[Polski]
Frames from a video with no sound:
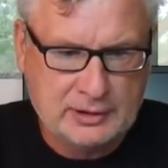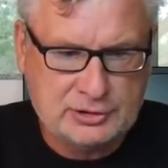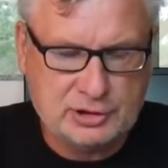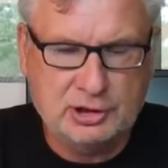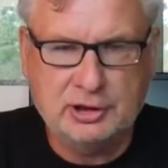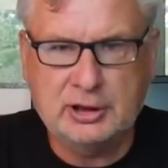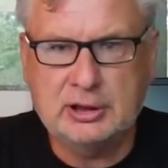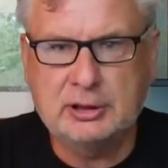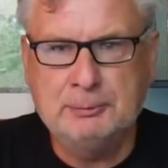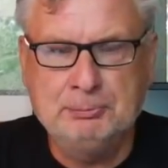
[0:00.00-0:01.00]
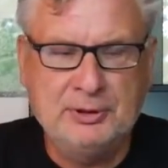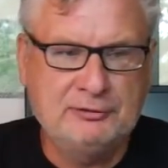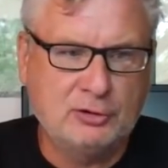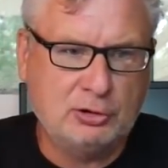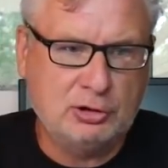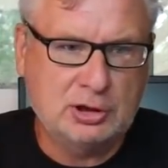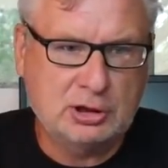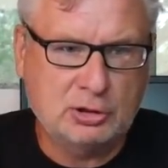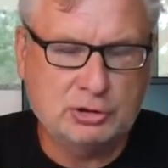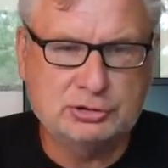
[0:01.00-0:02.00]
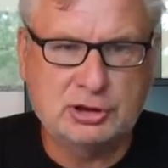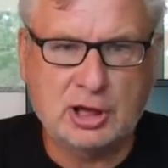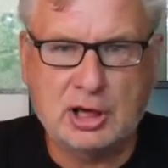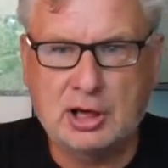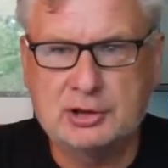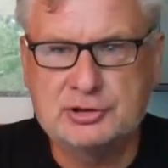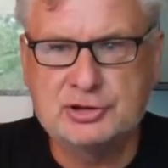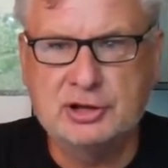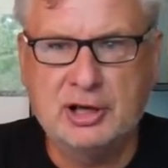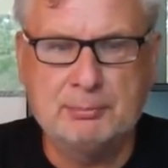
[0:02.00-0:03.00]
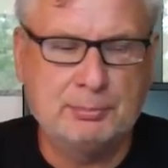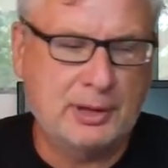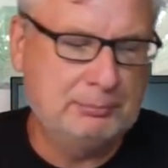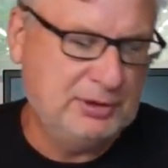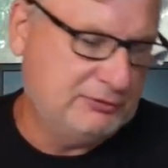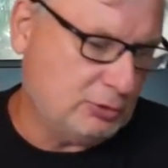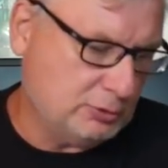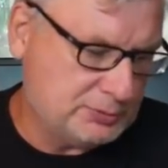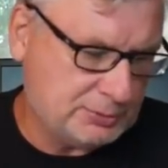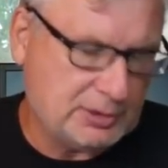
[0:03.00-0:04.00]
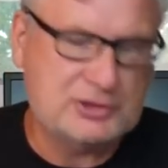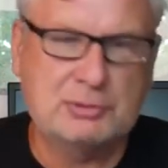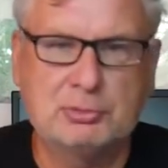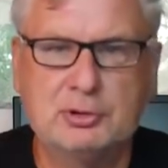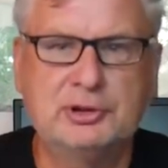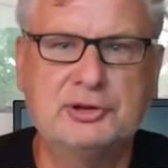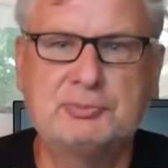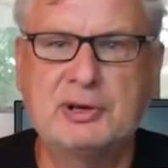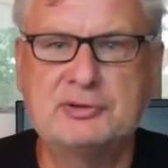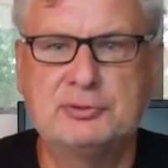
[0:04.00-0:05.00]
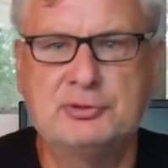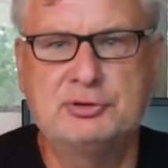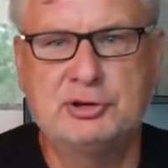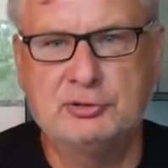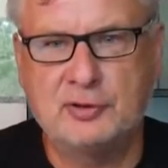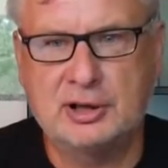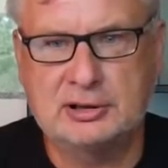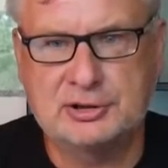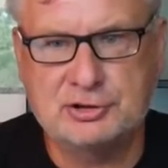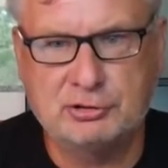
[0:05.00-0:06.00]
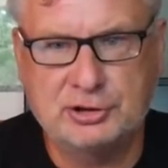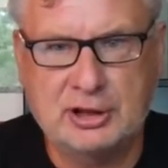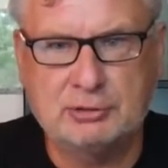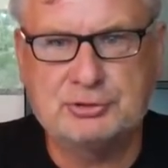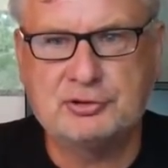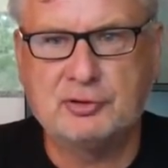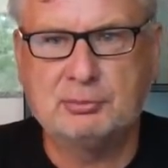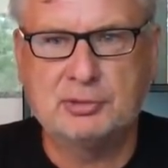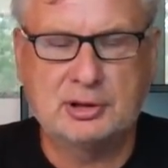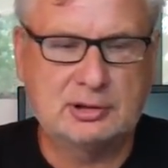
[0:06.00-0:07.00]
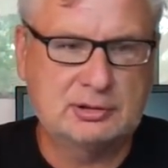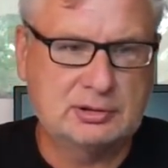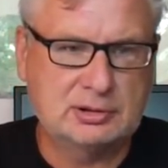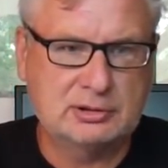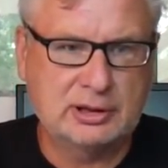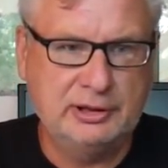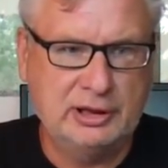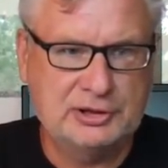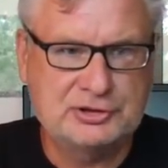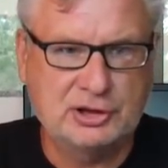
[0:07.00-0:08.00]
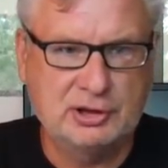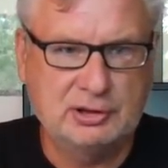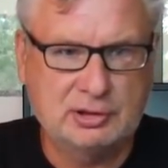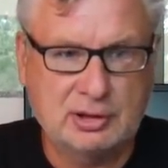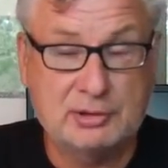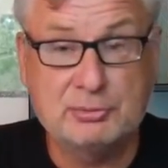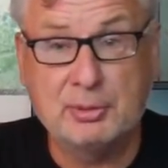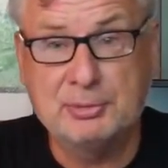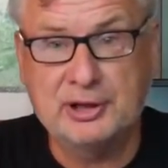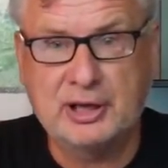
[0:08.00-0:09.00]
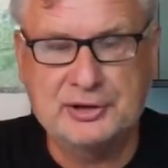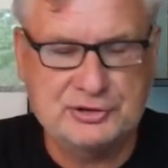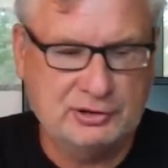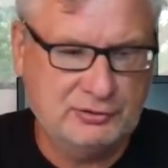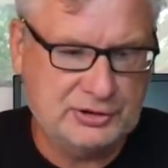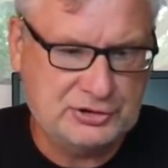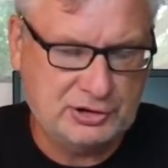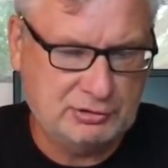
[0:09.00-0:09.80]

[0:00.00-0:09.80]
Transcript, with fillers: czyli Bivol kontra Chilemba Bivol. Przepraszam, bo Państwo mi zwrócili uwagę, dlaczego ja używam e, angielskiej, amerykańskiej wersji